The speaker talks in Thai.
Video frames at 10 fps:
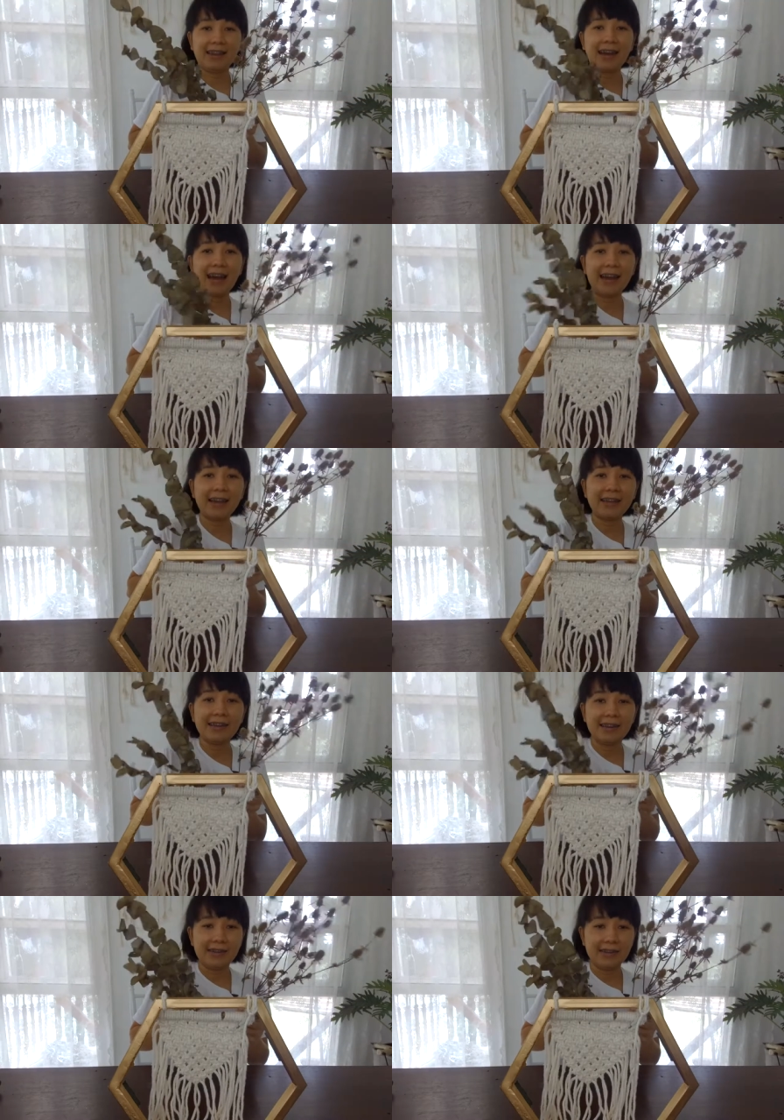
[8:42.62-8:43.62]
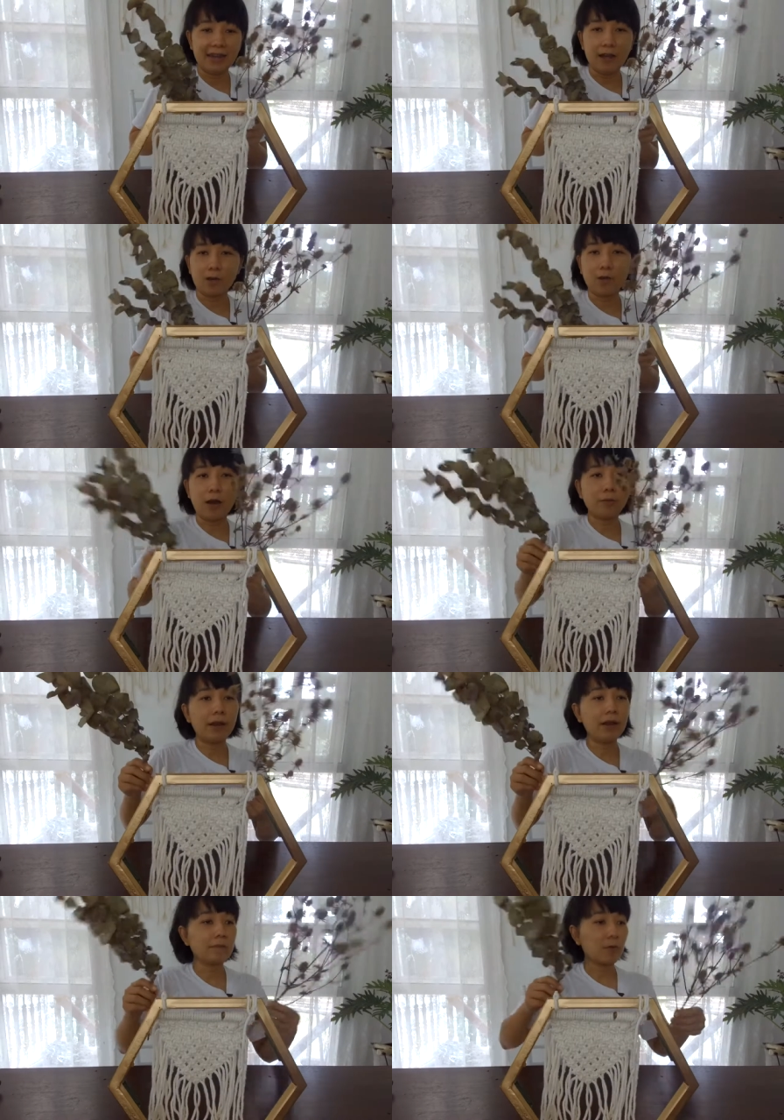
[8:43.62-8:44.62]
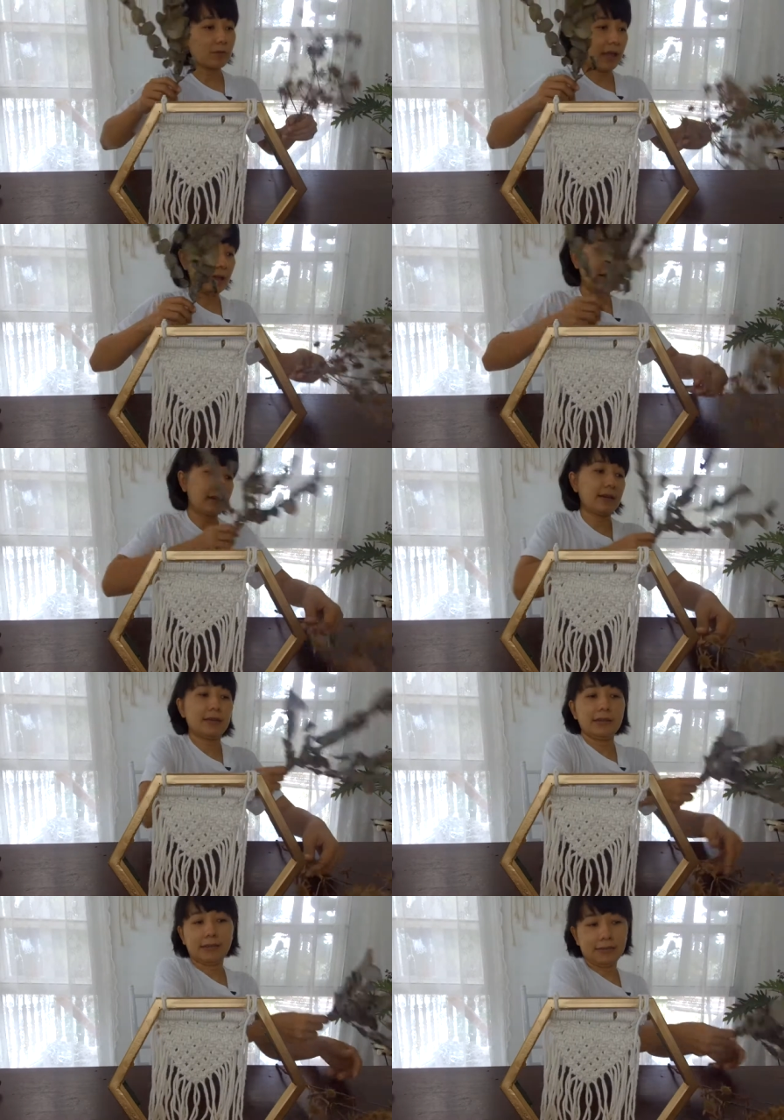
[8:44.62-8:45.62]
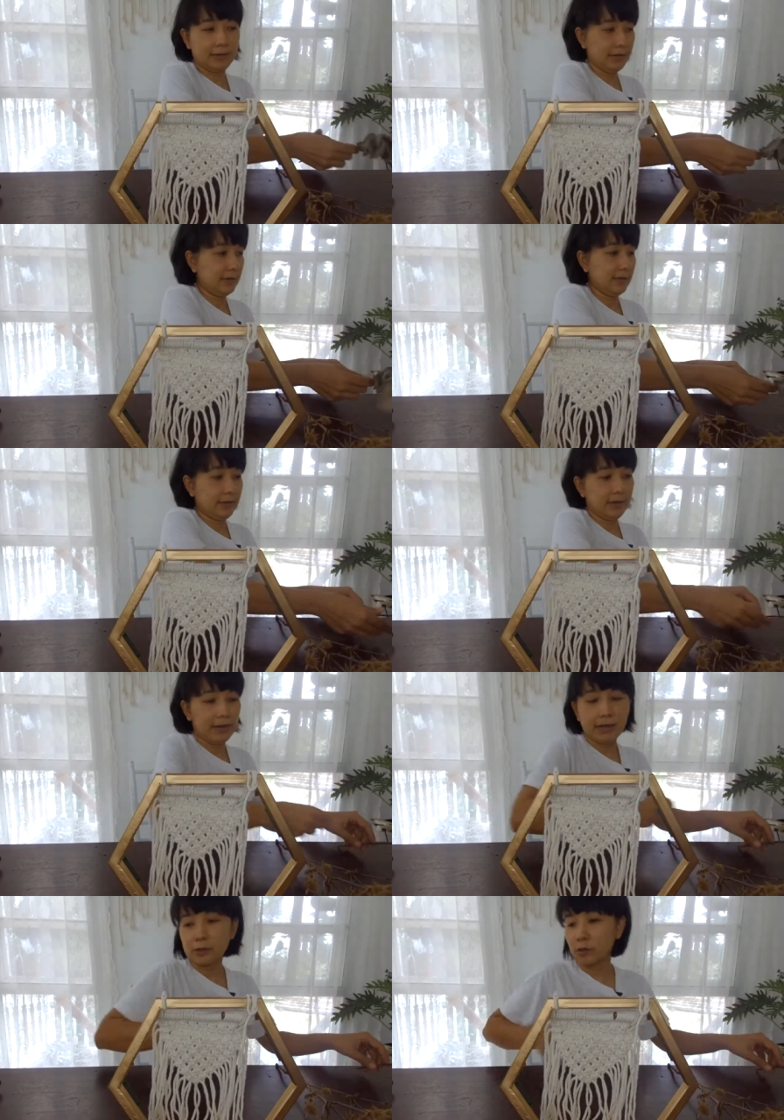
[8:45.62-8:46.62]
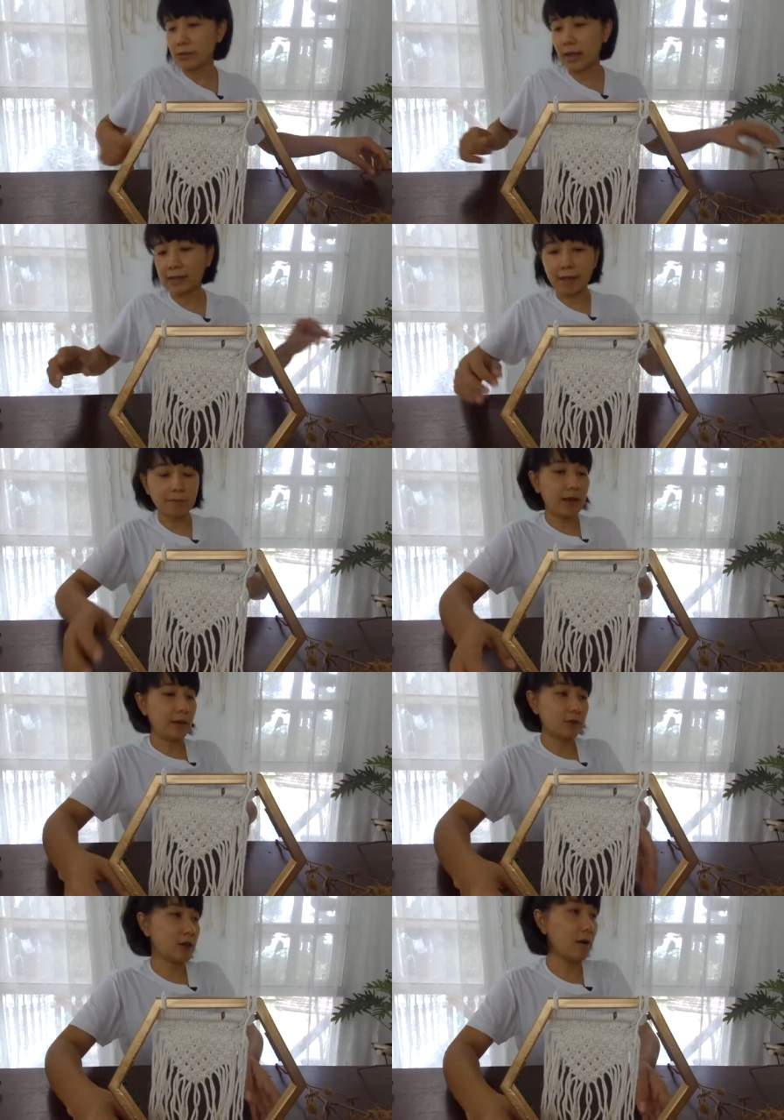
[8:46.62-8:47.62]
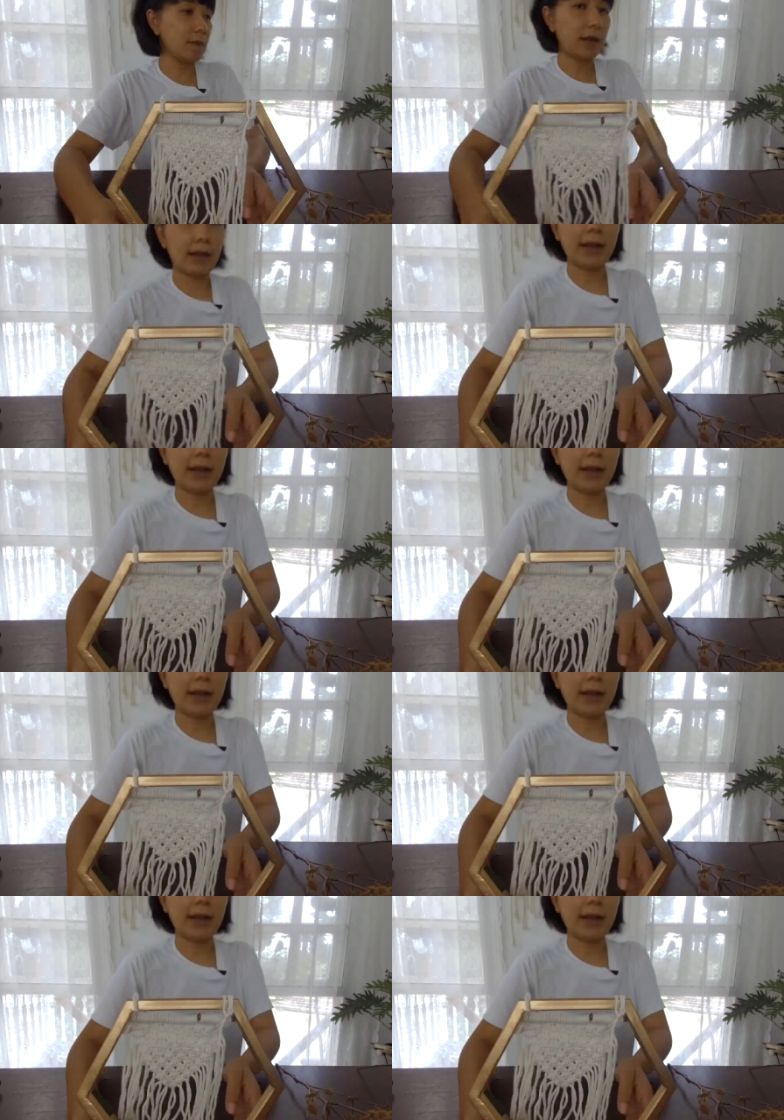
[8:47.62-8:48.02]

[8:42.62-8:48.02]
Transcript: นะคะเดี๋ยวเราไปเริ่มตกแต่งกันเลยนี่ตกแต่งตามที่เราชอบได้เล